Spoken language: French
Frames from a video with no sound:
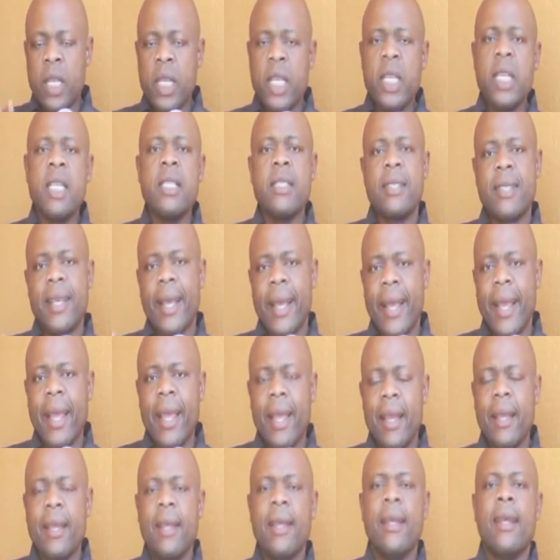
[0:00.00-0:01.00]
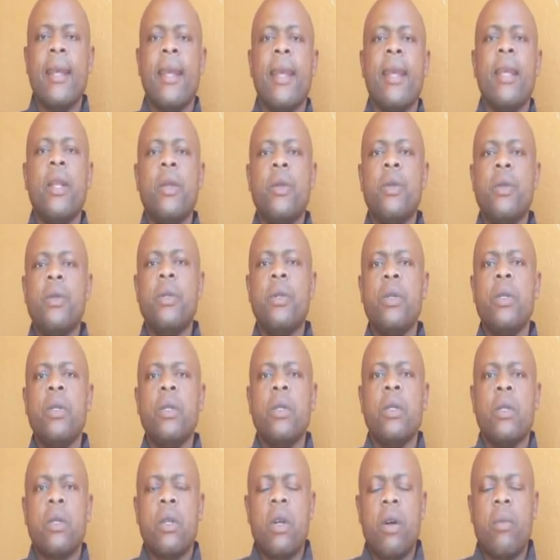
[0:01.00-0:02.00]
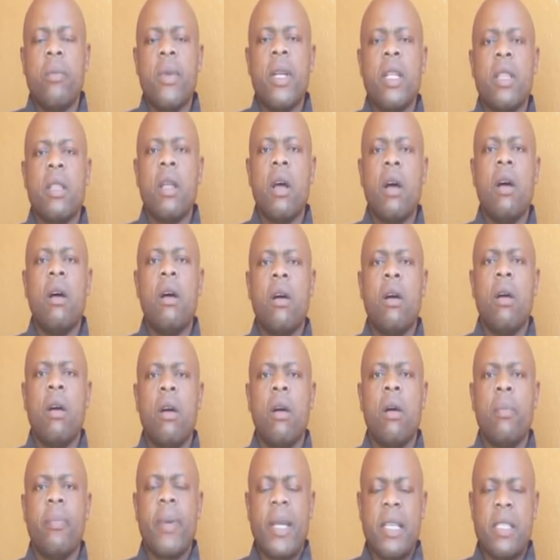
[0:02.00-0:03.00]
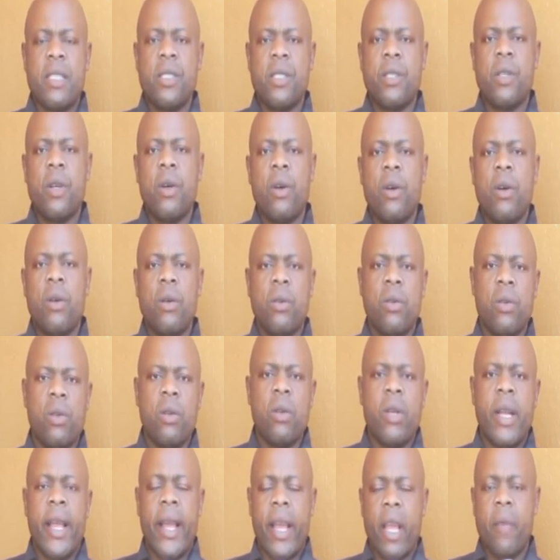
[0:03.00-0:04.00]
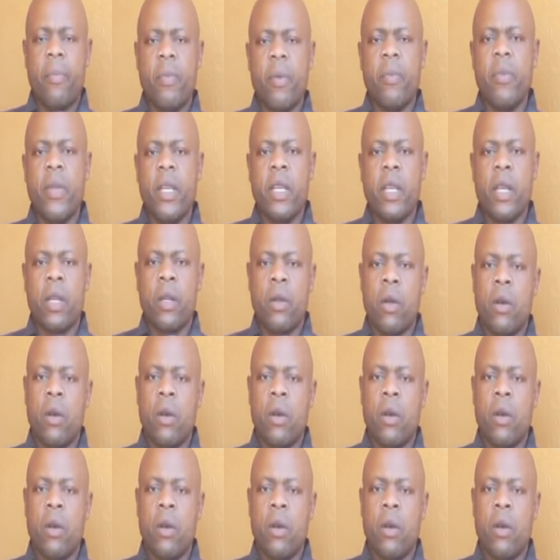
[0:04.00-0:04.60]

qui serait élu comme étant euh, président de la République.